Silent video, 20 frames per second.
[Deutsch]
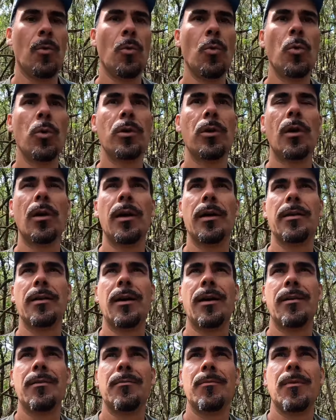oder
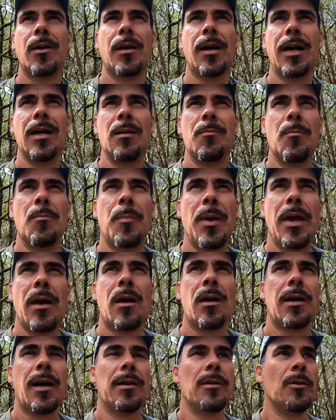einen
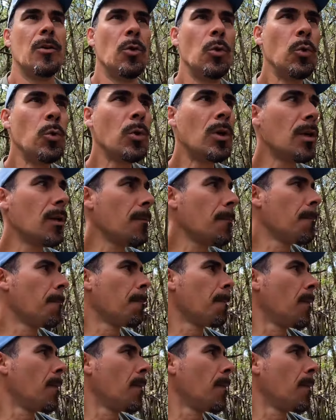Berg, einen Hügel.